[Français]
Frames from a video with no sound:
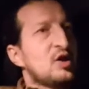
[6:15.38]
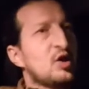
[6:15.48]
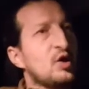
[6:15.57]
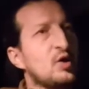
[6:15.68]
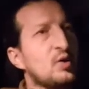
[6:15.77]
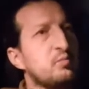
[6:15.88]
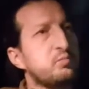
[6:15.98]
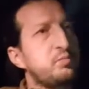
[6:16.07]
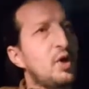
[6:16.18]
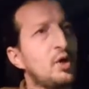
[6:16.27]
Euh,
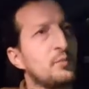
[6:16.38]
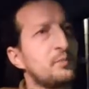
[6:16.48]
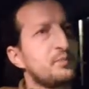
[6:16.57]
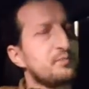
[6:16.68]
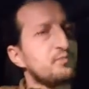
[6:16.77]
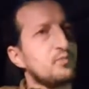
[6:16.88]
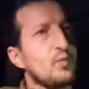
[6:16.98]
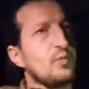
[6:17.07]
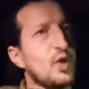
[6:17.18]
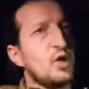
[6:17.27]
bon,
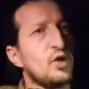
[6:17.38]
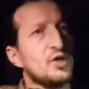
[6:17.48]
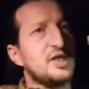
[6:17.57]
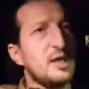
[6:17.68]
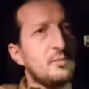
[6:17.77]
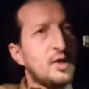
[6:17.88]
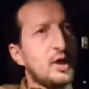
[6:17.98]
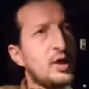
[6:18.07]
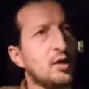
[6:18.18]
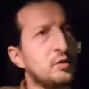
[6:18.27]
euh,
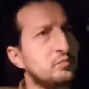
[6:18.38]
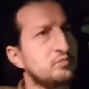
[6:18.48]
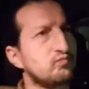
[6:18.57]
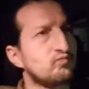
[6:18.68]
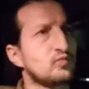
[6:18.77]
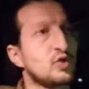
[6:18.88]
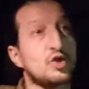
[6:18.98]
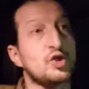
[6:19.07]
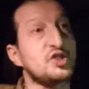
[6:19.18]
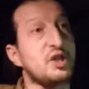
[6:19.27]
Cable,
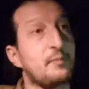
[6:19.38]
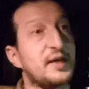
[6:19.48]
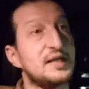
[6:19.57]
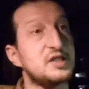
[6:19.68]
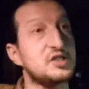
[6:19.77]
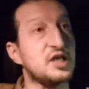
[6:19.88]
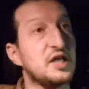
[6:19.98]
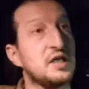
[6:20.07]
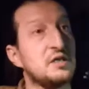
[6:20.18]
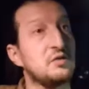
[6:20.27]
je ne sais pas qui
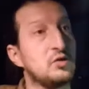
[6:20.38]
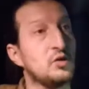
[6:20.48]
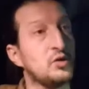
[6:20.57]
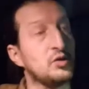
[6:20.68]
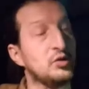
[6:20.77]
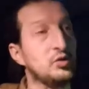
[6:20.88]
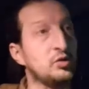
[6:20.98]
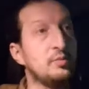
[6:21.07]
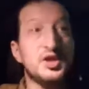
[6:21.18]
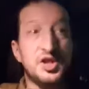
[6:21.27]
c'est,
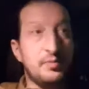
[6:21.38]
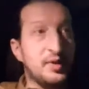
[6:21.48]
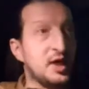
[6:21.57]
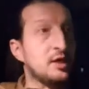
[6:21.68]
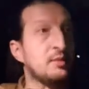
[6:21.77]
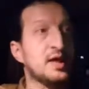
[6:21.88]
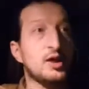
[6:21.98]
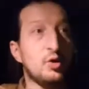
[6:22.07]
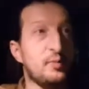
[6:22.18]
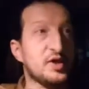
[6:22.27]
mais j'ai bien aimé
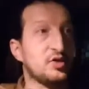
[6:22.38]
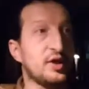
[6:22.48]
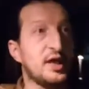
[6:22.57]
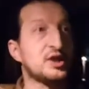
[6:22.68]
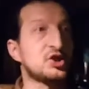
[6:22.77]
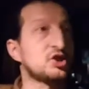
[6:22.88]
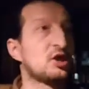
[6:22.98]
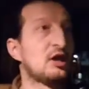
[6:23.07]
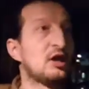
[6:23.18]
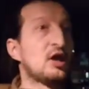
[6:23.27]
le personnage,
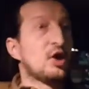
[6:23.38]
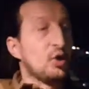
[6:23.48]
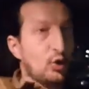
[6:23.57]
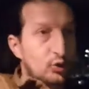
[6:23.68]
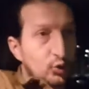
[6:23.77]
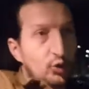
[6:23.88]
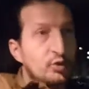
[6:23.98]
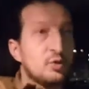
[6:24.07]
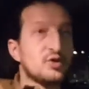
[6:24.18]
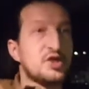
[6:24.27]
le
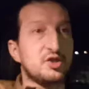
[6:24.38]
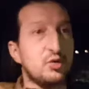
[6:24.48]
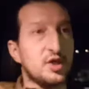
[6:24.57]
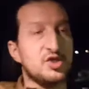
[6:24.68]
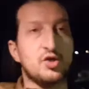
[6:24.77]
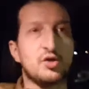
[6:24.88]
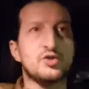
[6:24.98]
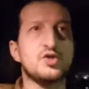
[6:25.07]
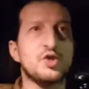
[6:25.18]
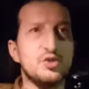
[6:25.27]
retournement de situation,
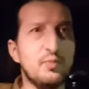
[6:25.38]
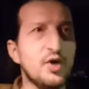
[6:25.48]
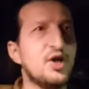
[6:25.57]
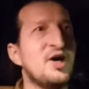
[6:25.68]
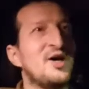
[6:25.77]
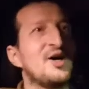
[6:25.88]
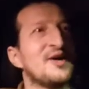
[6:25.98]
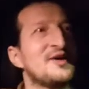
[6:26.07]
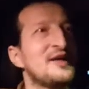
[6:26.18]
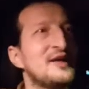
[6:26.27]
sans spoiler.
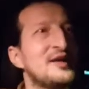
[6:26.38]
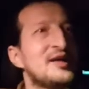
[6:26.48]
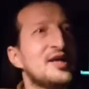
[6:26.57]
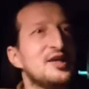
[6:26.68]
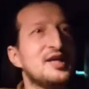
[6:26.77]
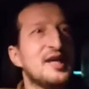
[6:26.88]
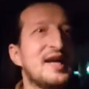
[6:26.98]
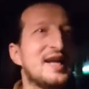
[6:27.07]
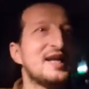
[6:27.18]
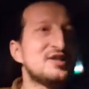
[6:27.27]
Il y a
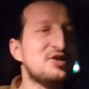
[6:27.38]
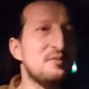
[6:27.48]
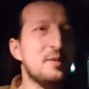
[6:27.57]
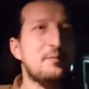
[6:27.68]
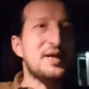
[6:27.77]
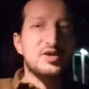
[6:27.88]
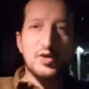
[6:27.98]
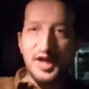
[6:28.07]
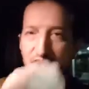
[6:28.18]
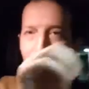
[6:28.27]
l'un de mes
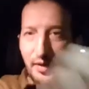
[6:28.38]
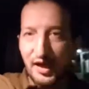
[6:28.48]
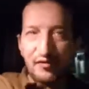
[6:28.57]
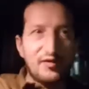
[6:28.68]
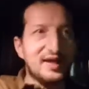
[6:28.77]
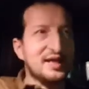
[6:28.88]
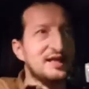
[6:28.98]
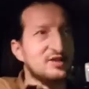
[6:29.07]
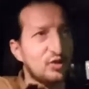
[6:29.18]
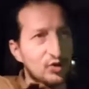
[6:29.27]
personnages
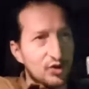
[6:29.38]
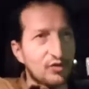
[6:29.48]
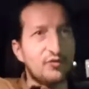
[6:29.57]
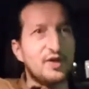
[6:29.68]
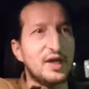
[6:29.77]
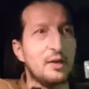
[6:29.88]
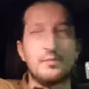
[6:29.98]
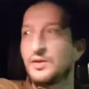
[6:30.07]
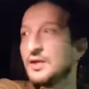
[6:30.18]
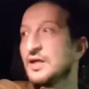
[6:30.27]
préférés dans ce film